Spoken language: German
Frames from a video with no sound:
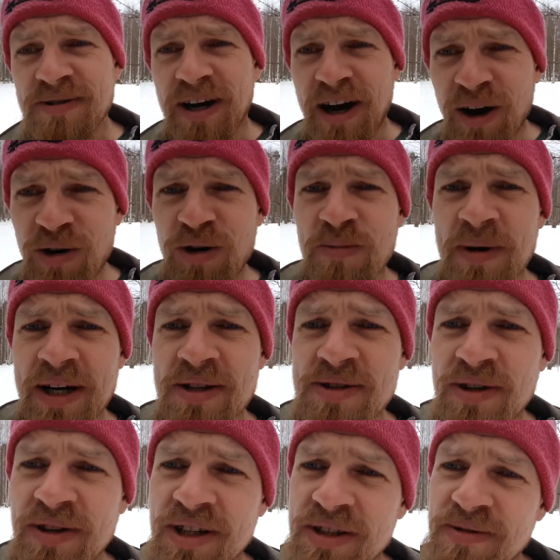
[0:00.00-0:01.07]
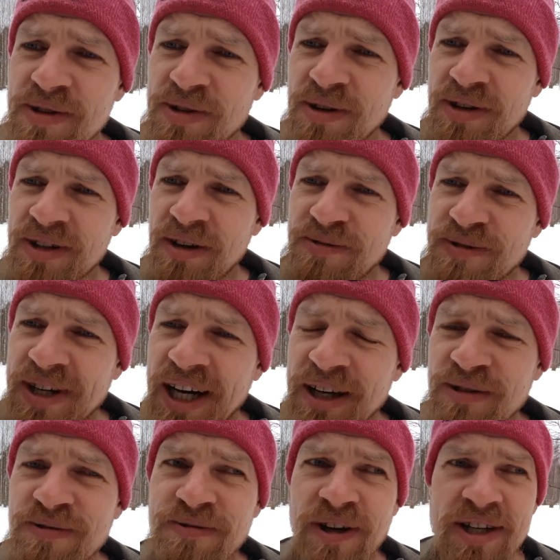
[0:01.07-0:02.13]
wir auch machen sollten, ist, wir sollten auf
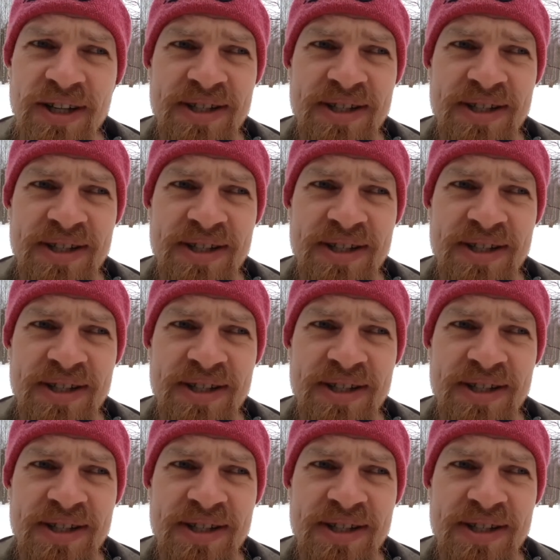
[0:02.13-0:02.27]
keinen Fall